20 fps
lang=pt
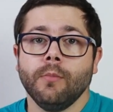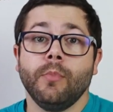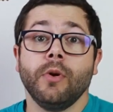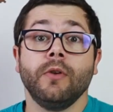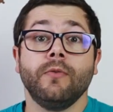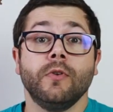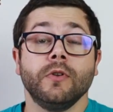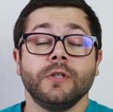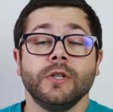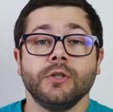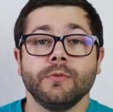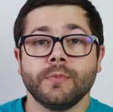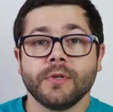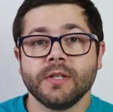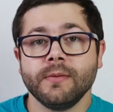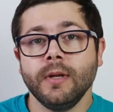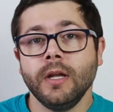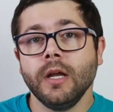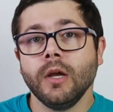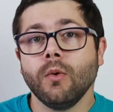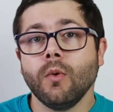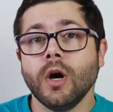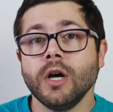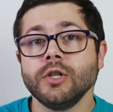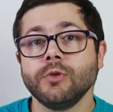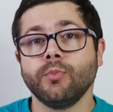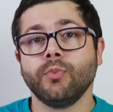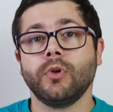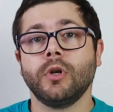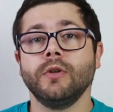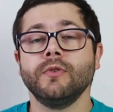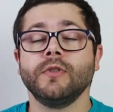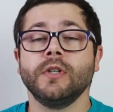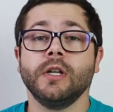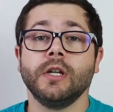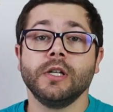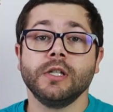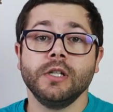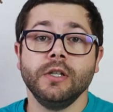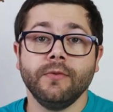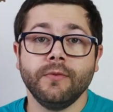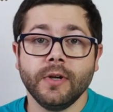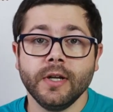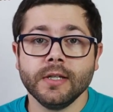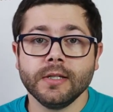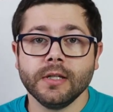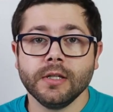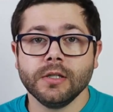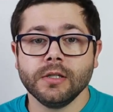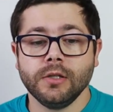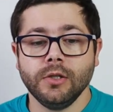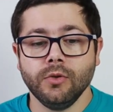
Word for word: para vocês perceberem quais poderão ser as diferenças